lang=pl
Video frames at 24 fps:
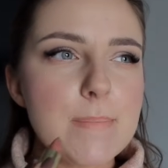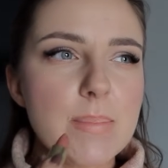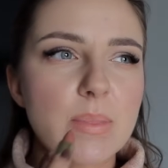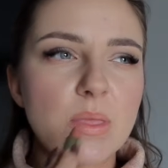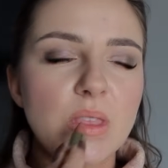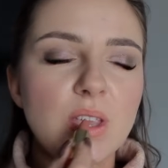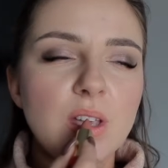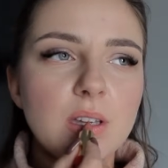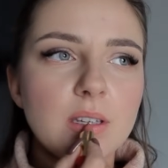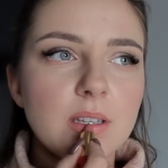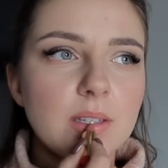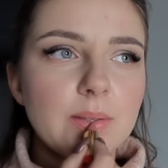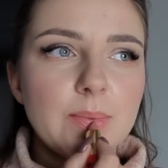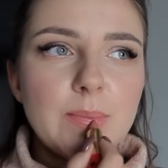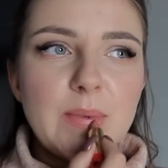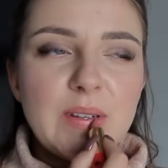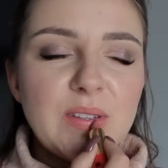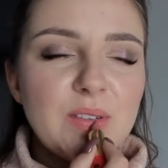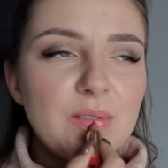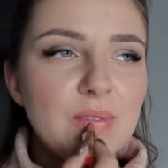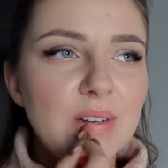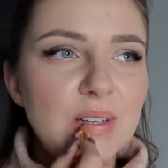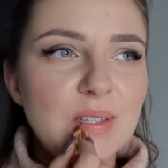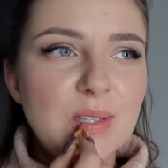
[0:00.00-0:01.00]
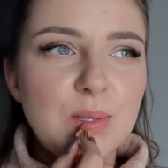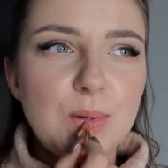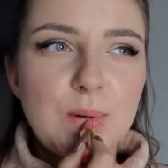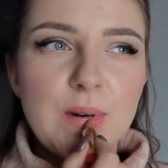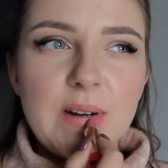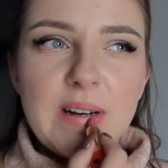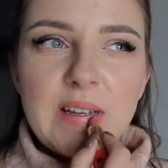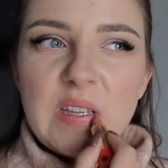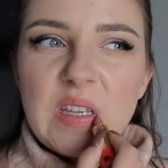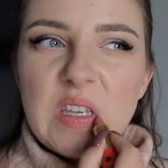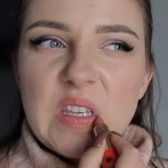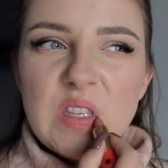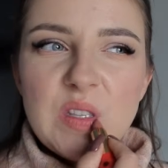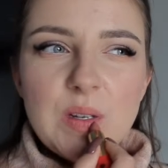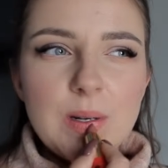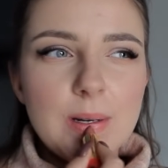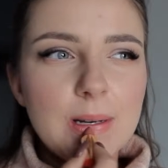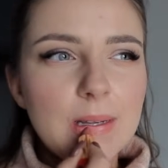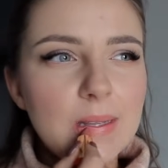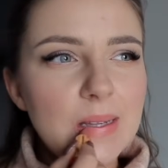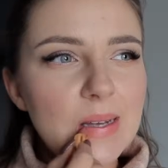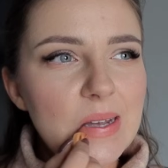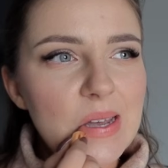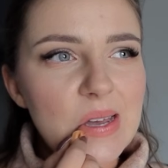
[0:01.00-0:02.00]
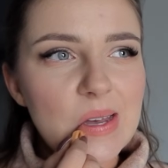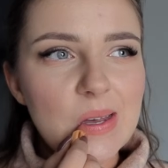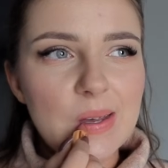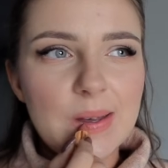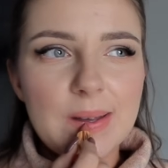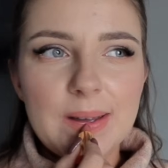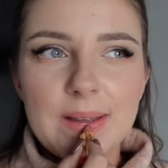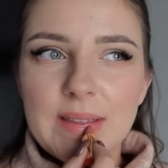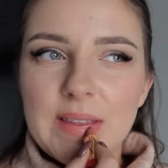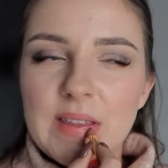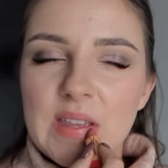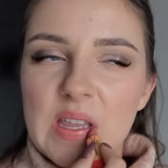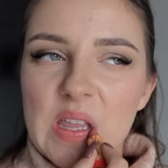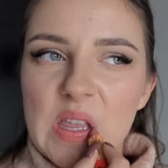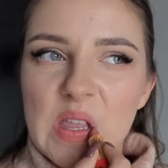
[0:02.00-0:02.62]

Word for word: nie jest matowa, sucha. Jest trochę taka